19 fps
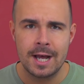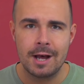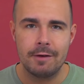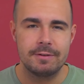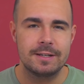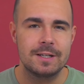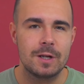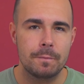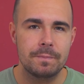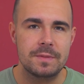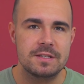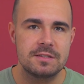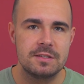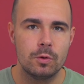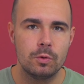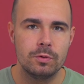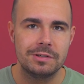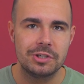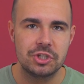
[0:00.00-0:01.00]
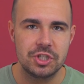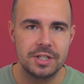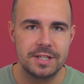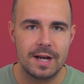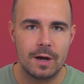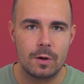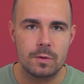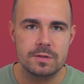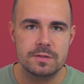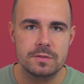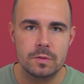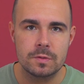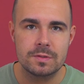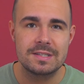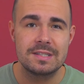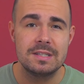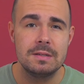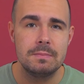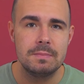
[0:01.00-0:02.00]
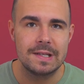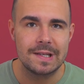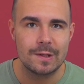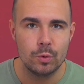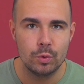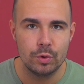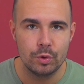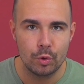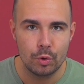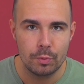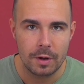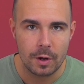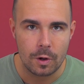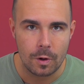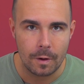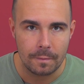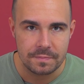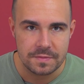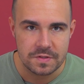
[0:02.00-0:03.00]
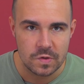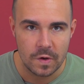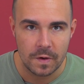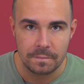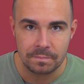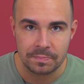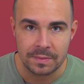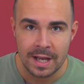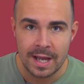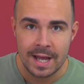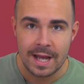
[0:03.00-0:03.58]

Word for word: Aber ich glaube, dass die Unterschiede auch so ziemlich gut rüberkommen sollten.